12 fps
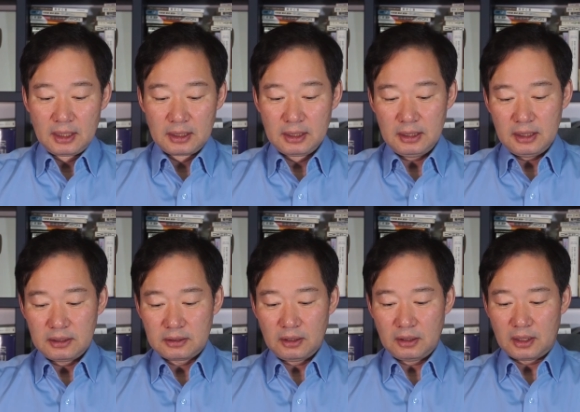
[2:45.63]

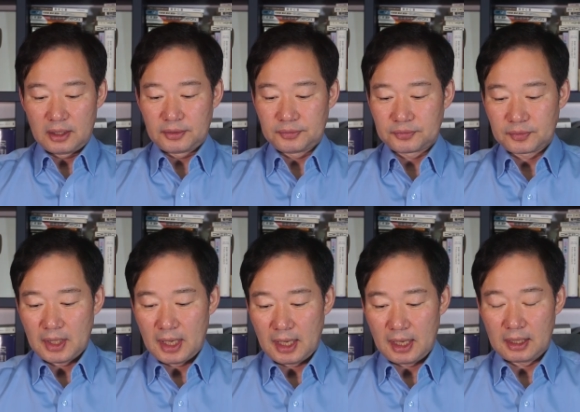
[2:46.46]
그래서
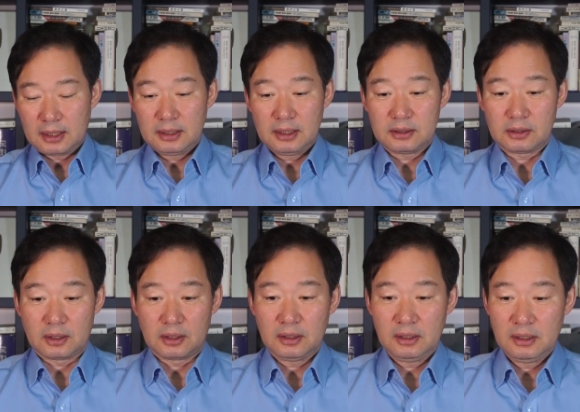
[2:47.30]
예,
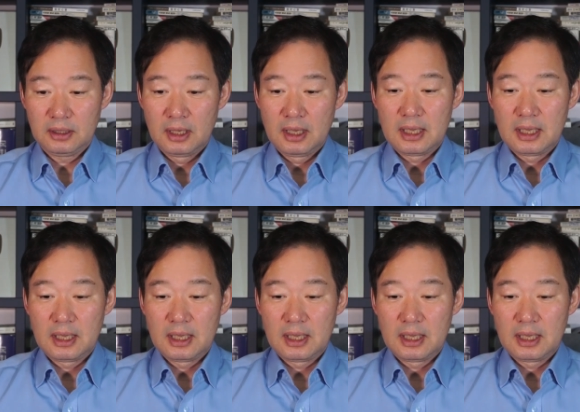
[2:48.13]
그래서